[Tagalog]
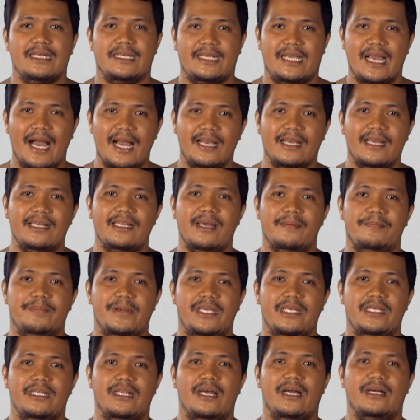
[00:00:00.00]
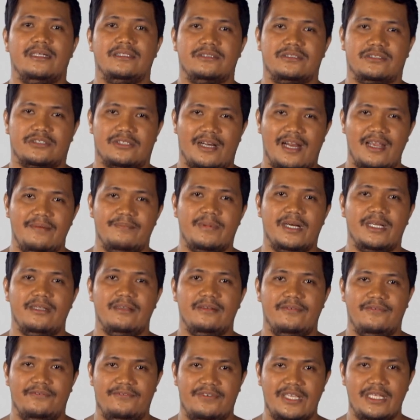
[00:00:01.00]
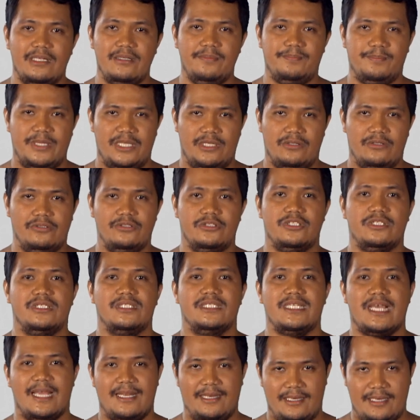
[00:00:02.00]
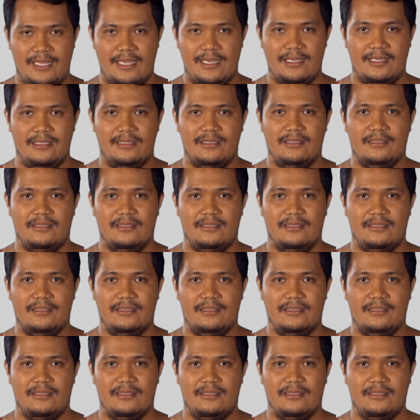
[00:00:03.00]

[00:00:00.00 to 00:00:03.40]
gaganapin ang Tribal Filipinos Sunday.